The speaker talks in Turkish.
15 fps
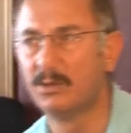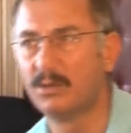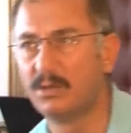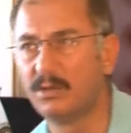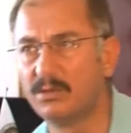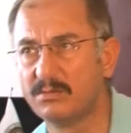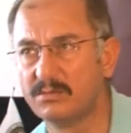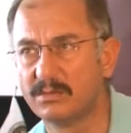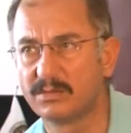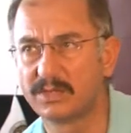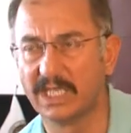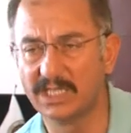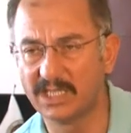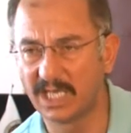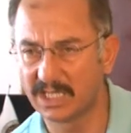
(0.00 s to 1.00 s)
O
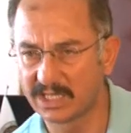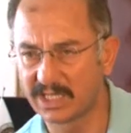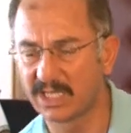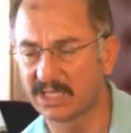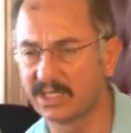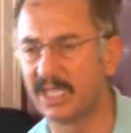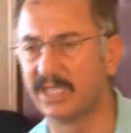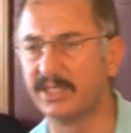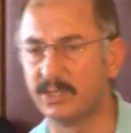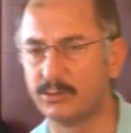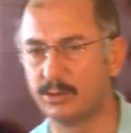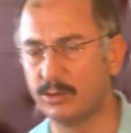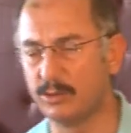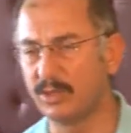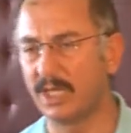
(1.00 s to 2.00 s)
kendi hatırasını
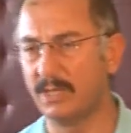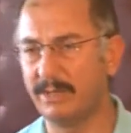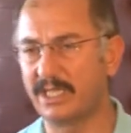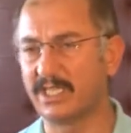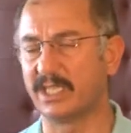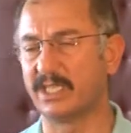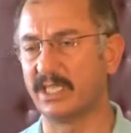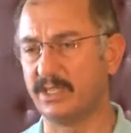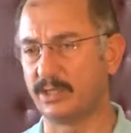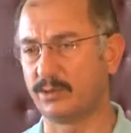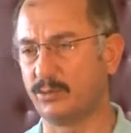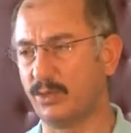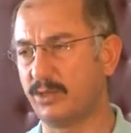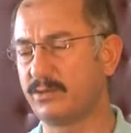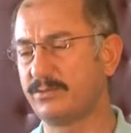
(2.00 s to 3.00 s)
anlatıyor. Diyor ki Amerika'daydık
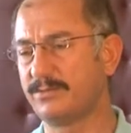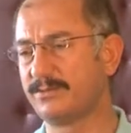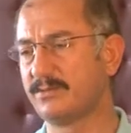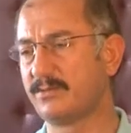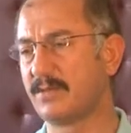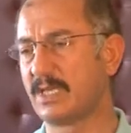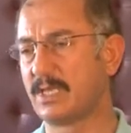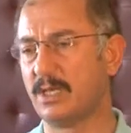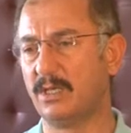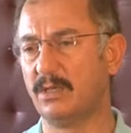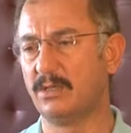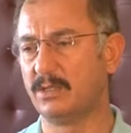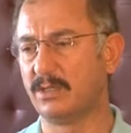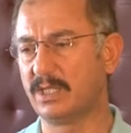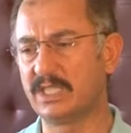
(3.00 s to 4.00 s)
diyor.
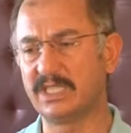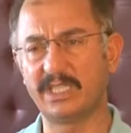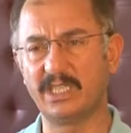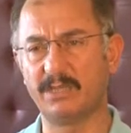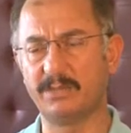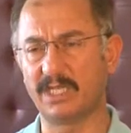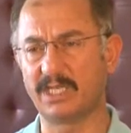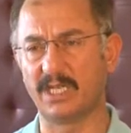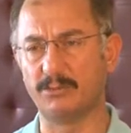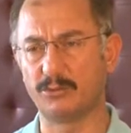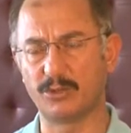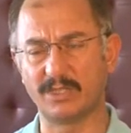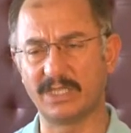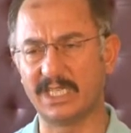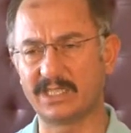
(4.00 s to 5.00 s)
İki senem ne
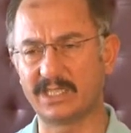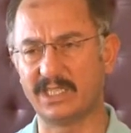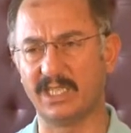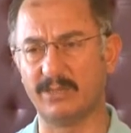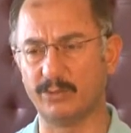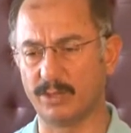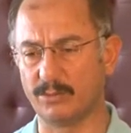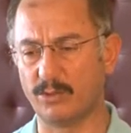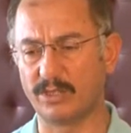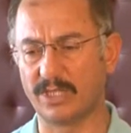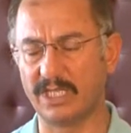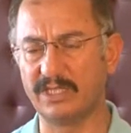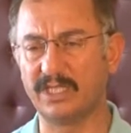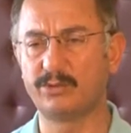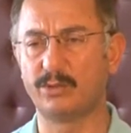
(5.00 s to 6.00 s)
kalmış orada hatırlayamıyorum. Orada
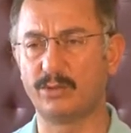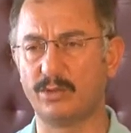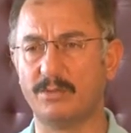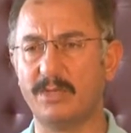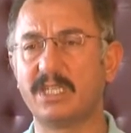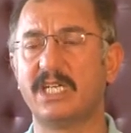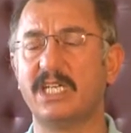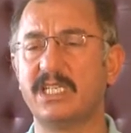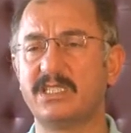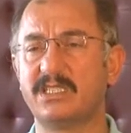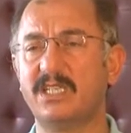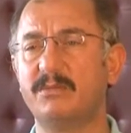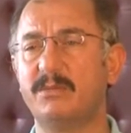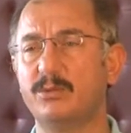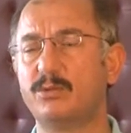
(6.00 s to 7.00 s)
anlatıyordu
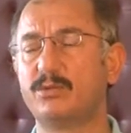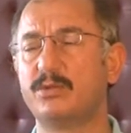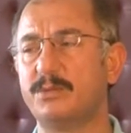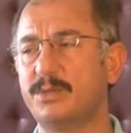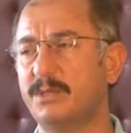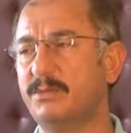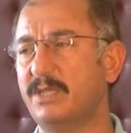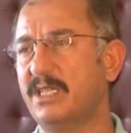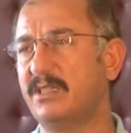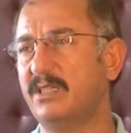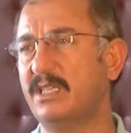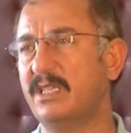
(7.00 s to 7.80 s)
makalesinde ama unuttum şimdi.